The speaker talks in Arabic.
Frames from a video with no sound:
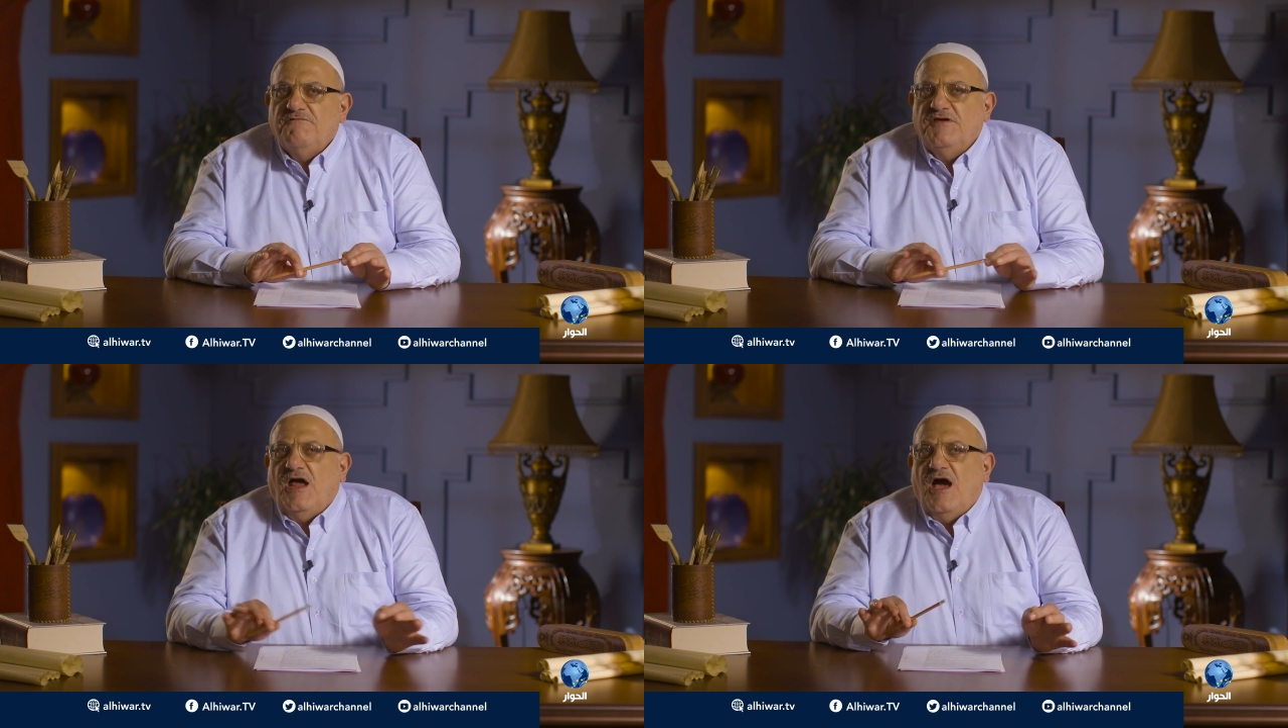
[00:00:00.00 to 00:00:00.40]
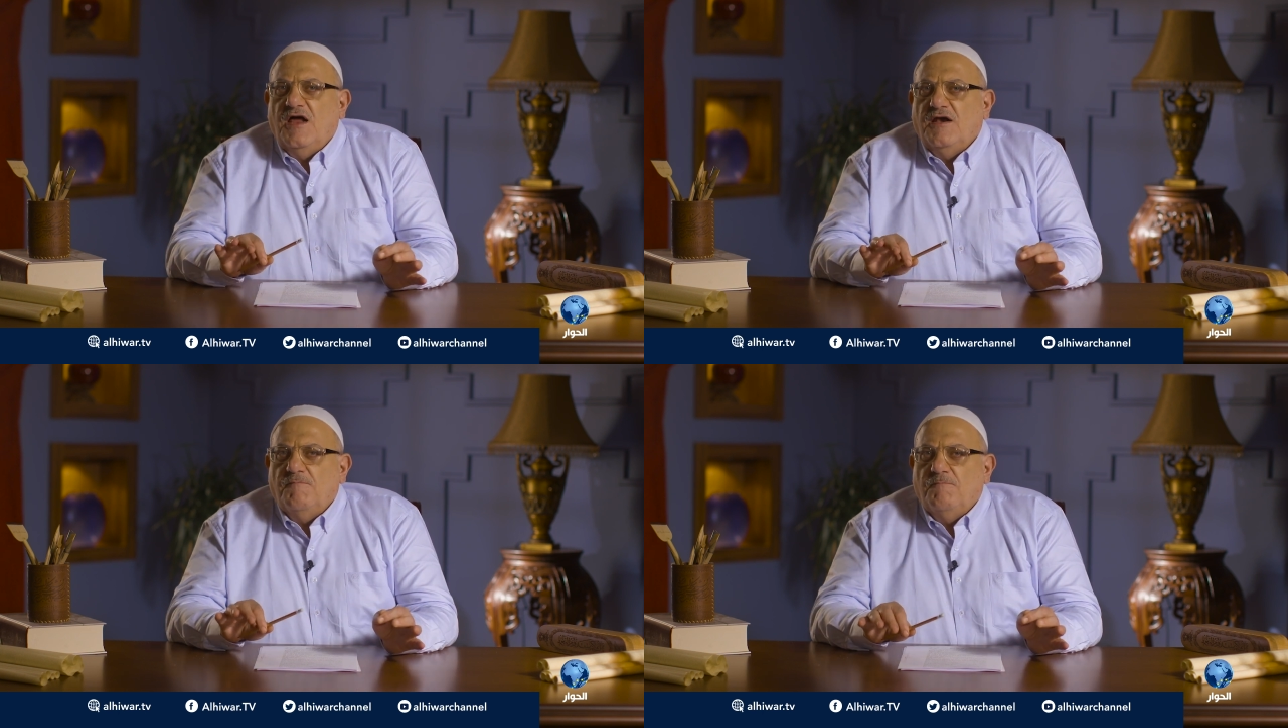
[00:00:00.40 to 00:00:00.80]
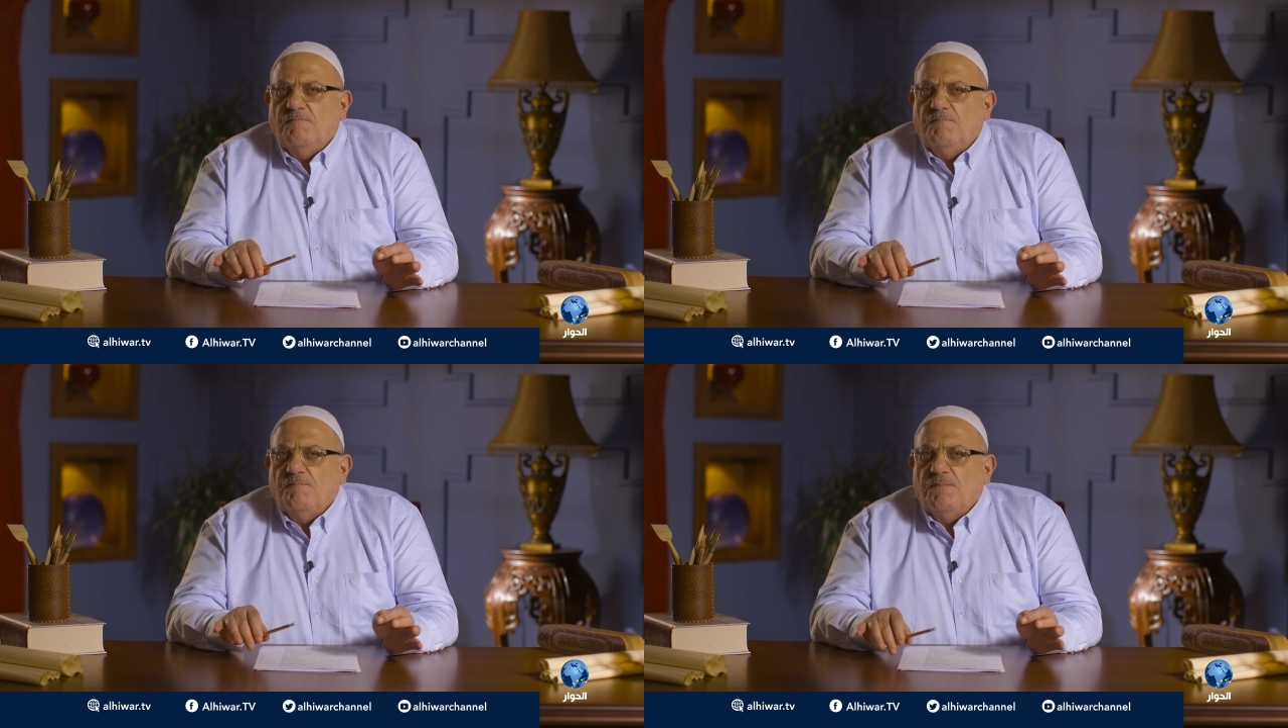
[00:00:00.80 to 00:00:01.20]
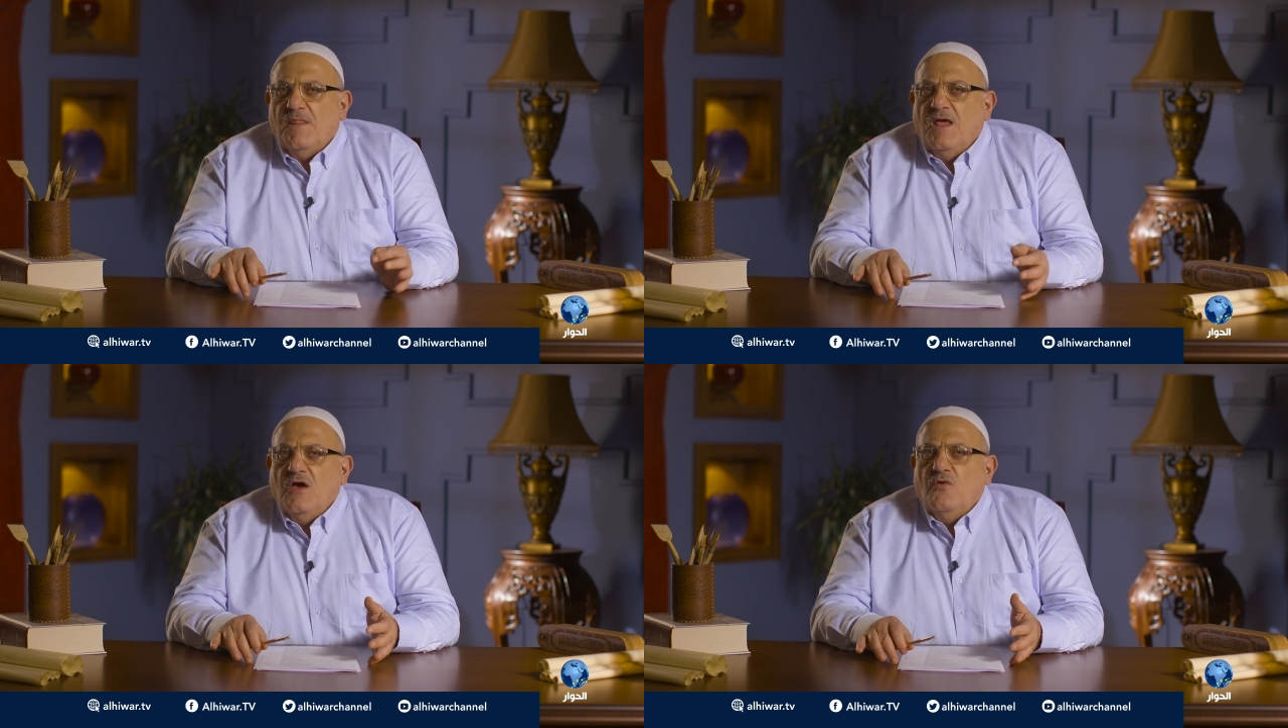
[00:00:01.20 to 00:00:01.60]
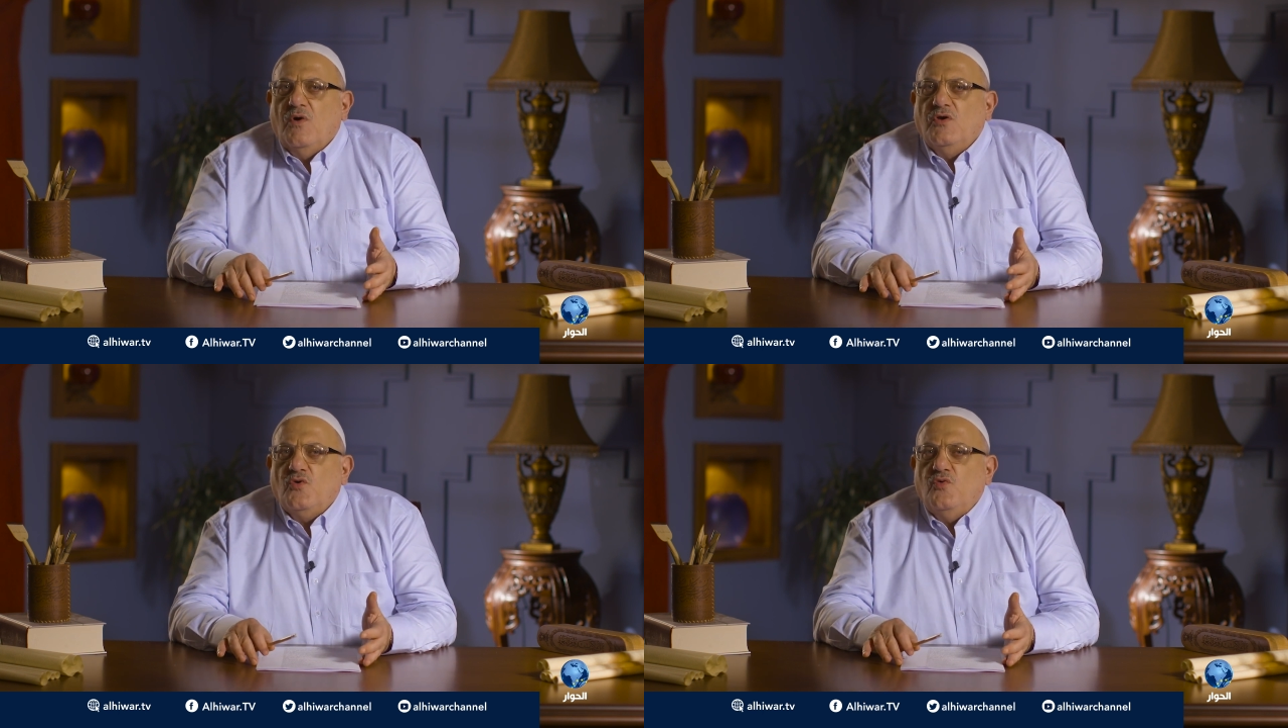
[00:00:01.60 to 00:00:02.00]
في العالم
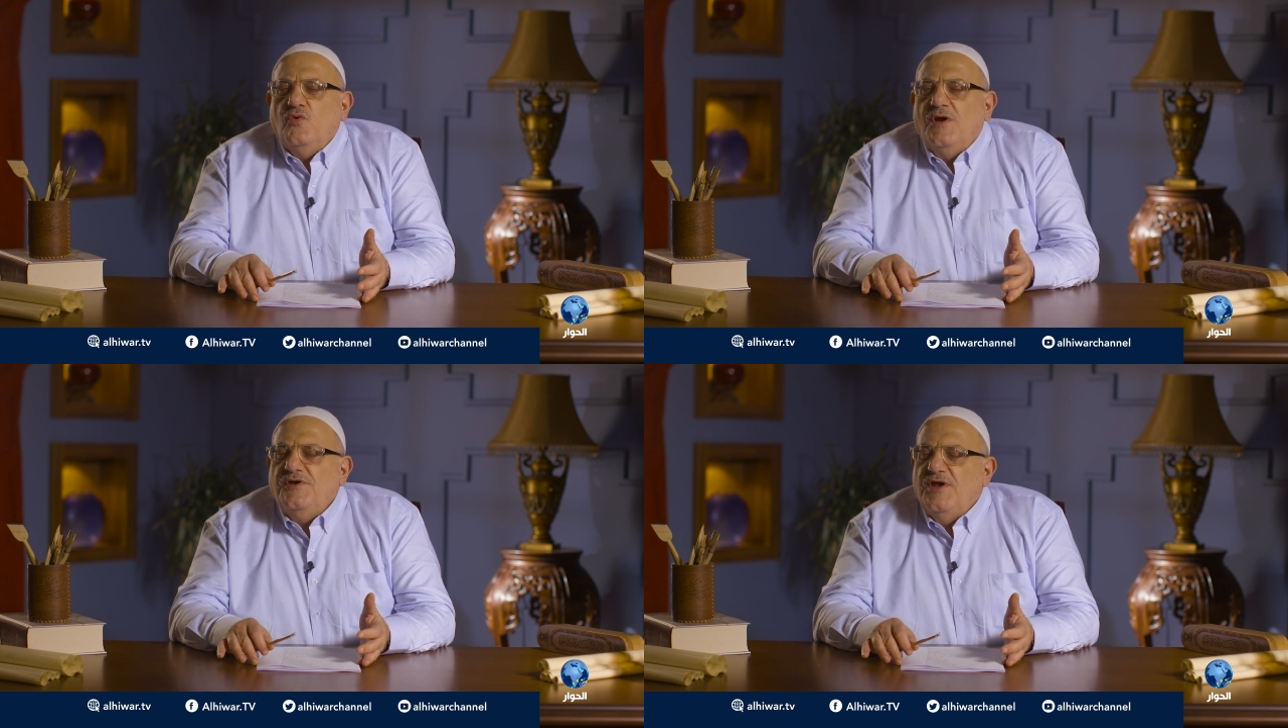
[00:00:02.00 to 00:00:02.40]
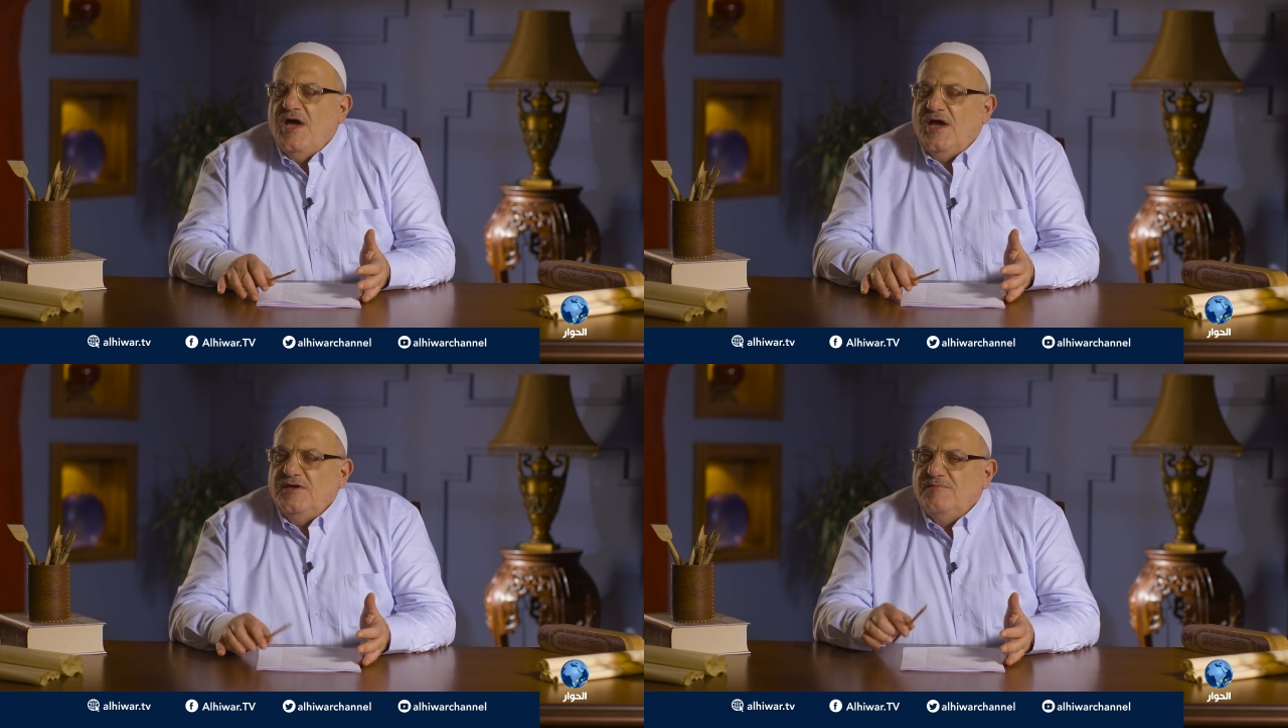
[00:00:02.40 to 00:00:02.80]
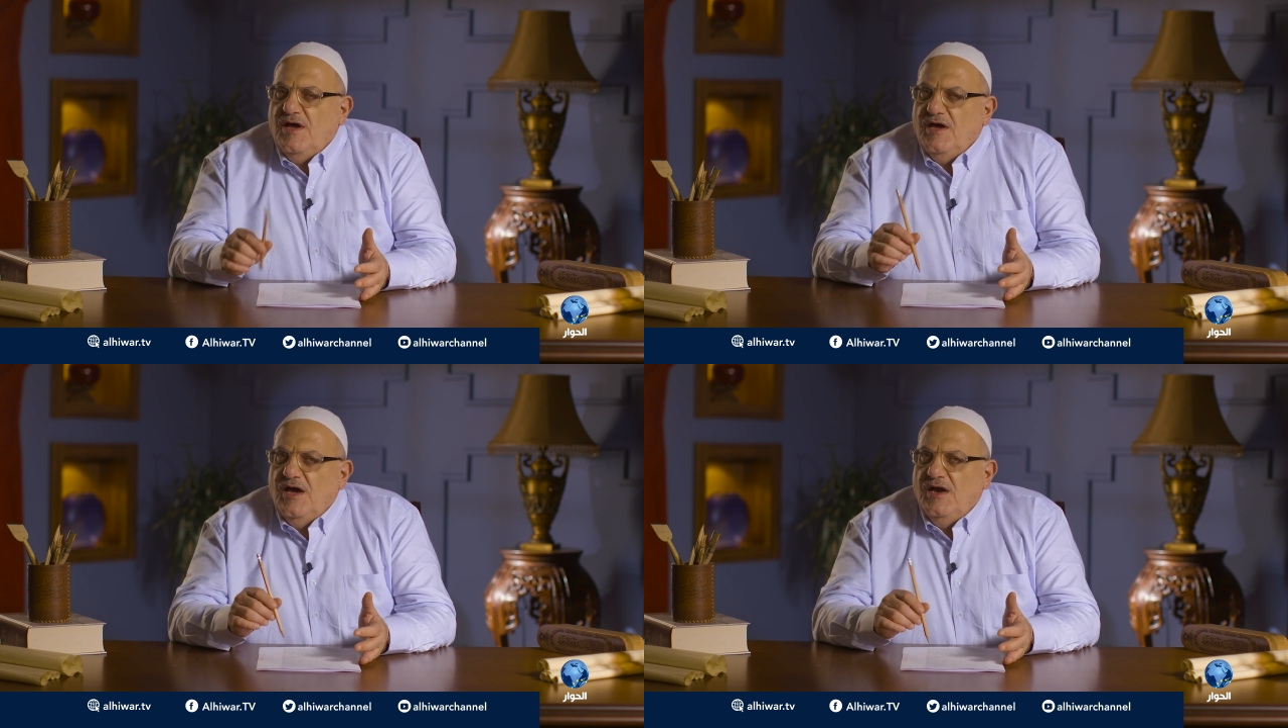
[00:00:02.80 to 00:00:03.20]
والقوى الناعمة